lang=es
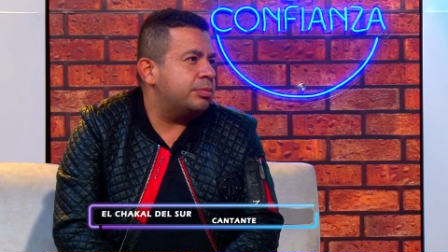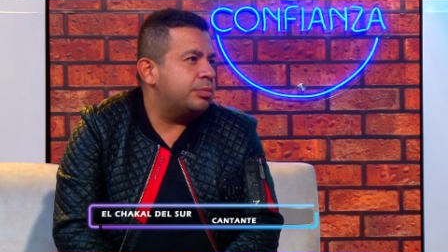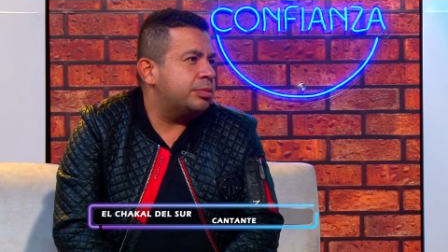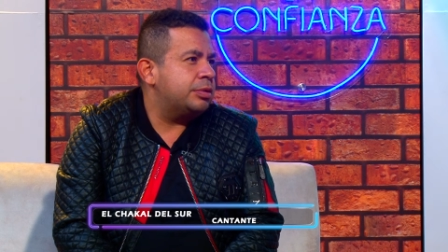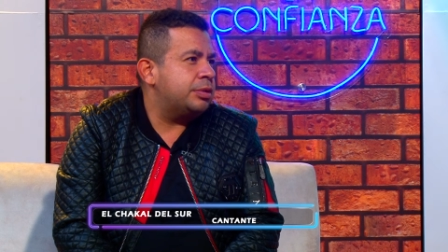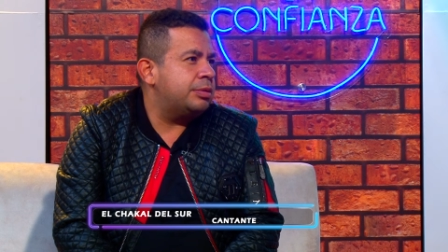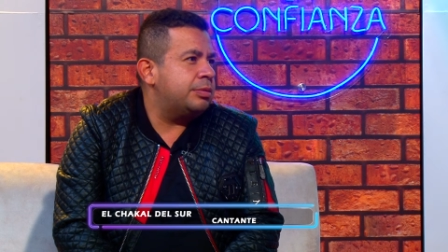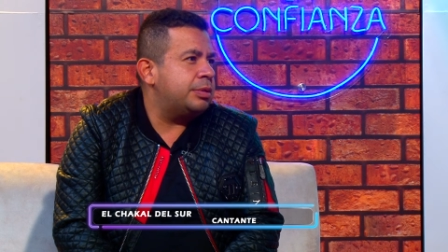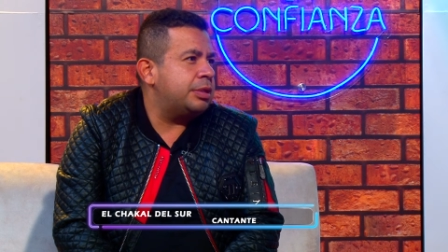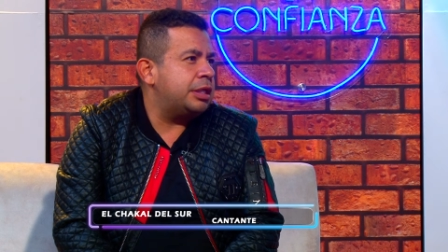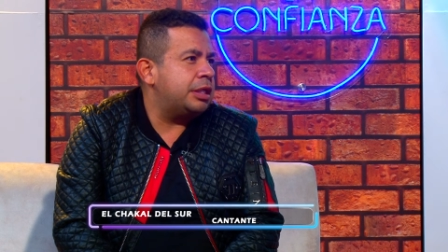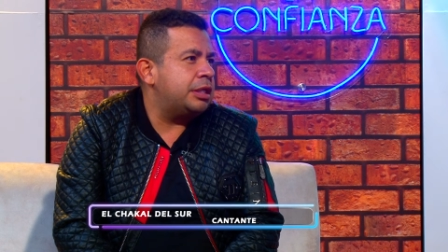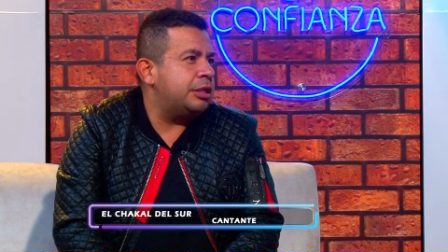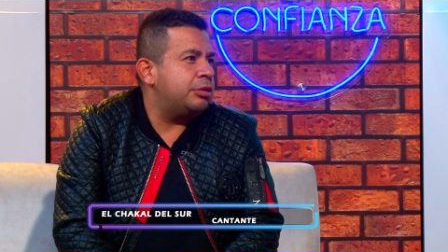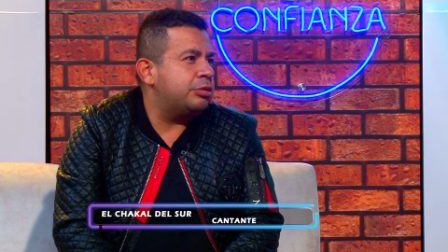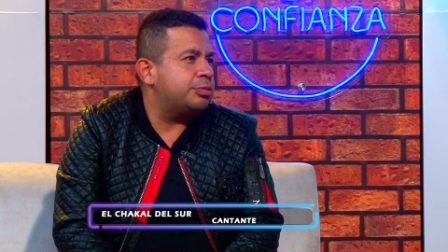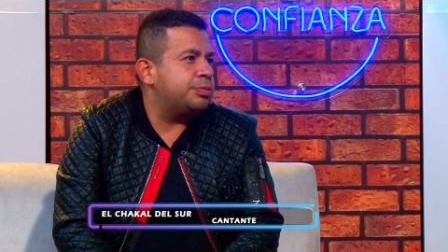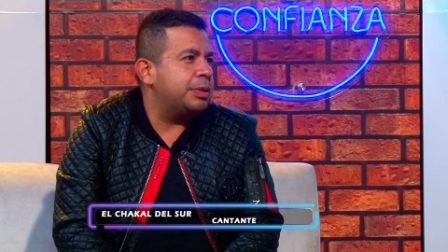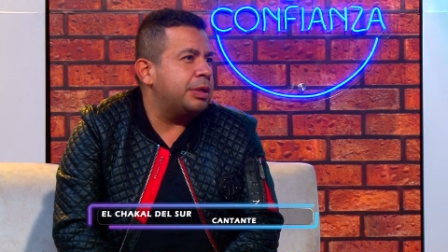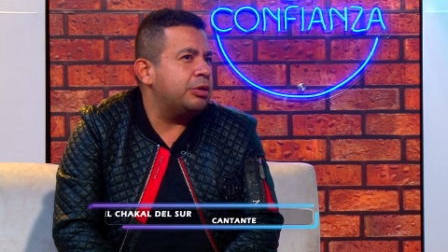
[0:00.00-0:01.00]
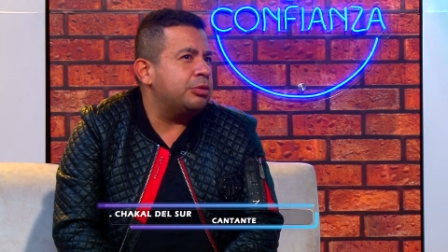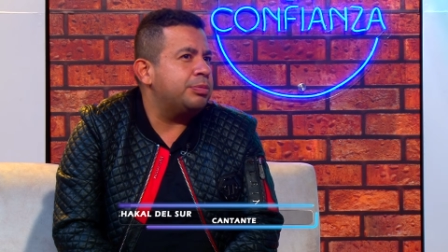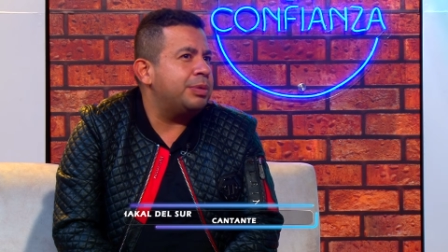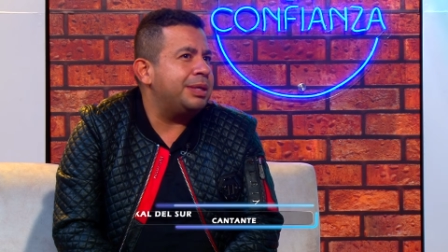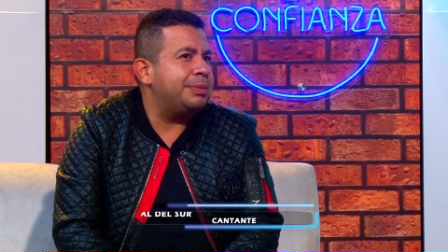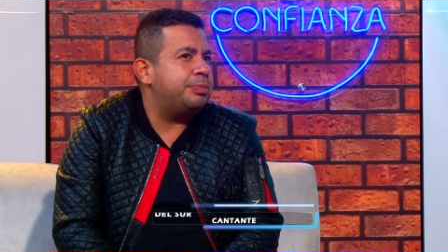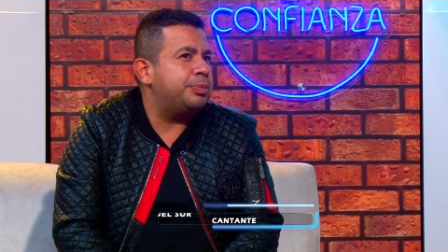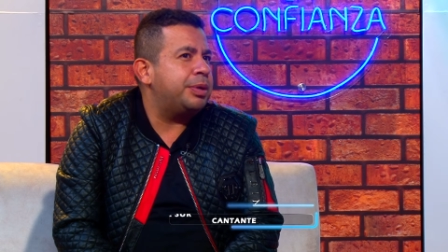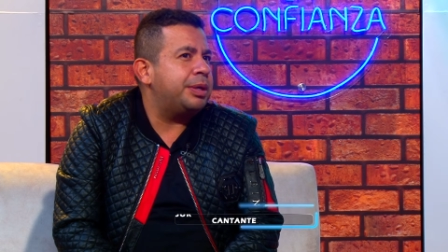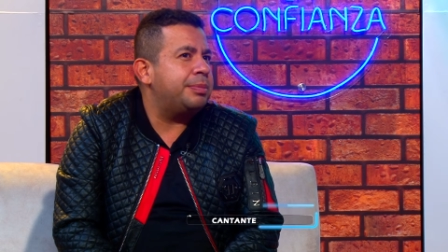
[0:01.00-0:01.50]
Si ¿Sí me entiendes, los pelados
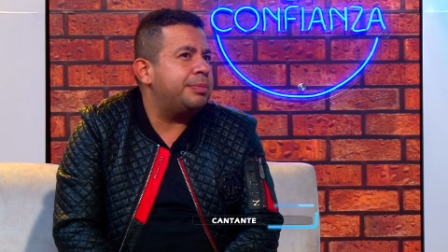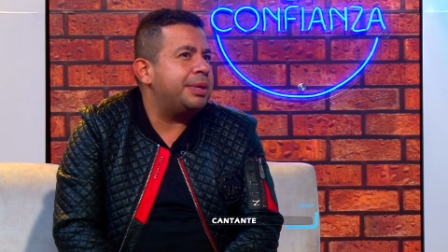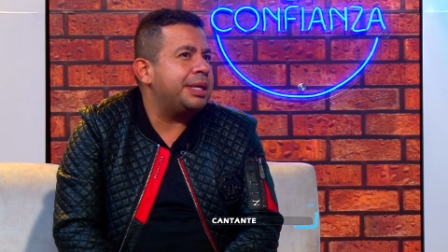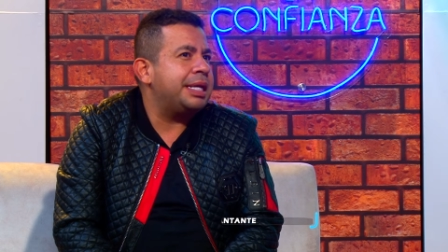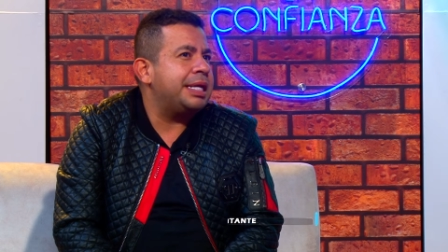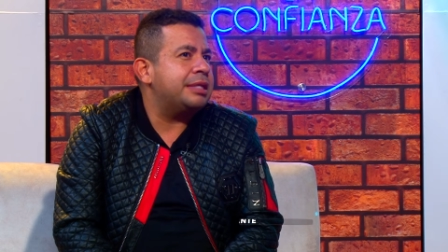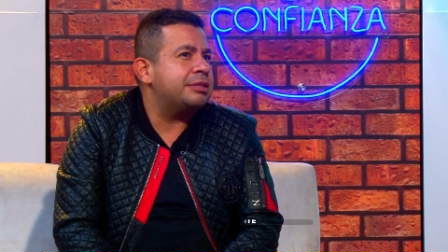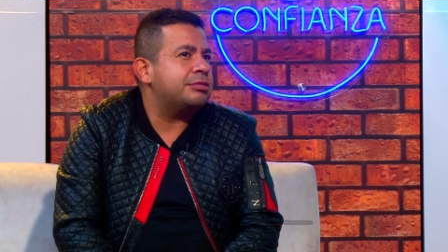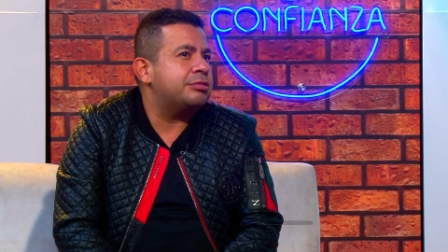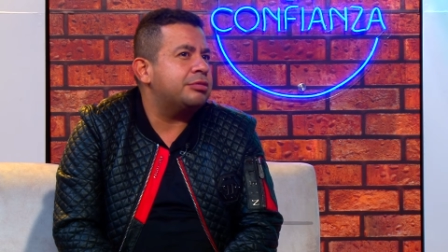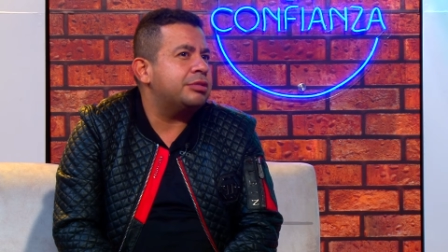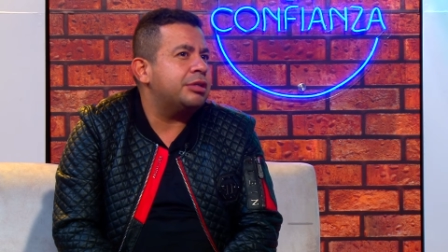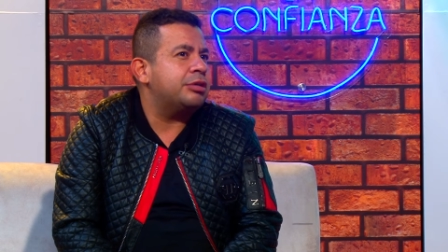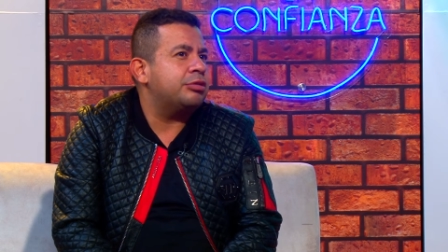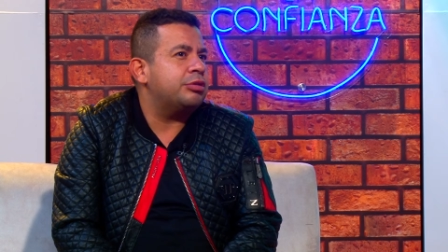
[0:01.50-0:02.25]
pueden ver las cosas,